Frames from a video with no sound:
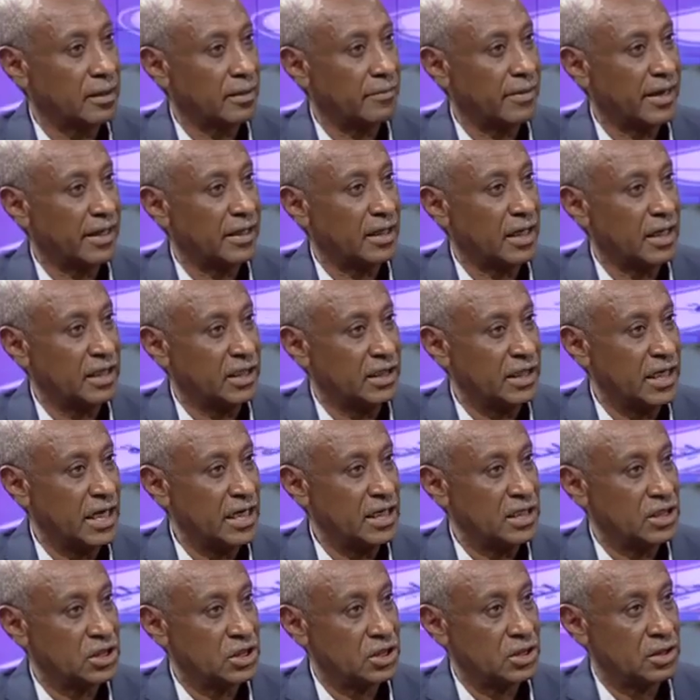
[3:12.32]
طبعا
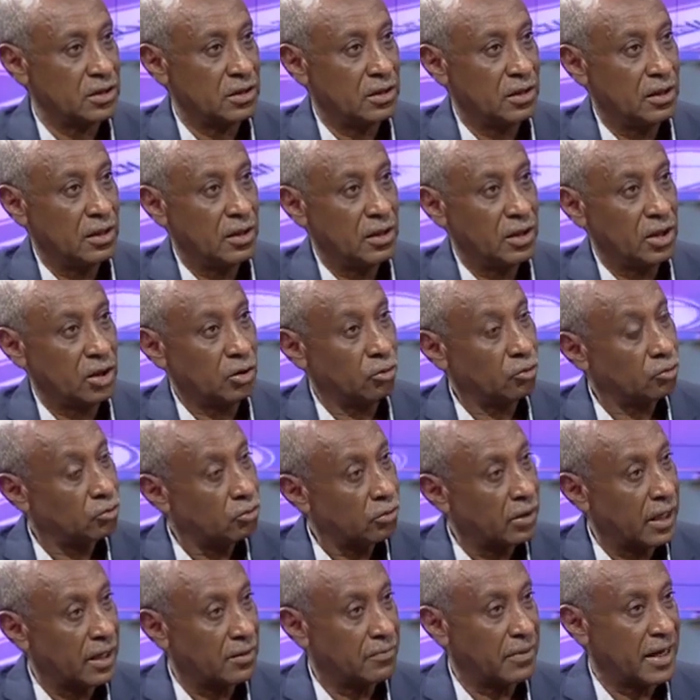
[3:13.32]
الجيش يخوض
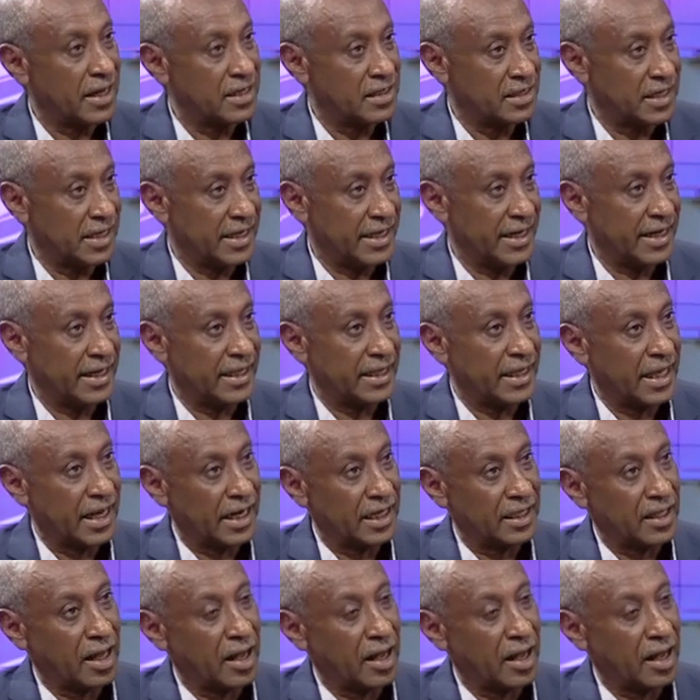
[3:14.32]
الحرب عسكريا لكن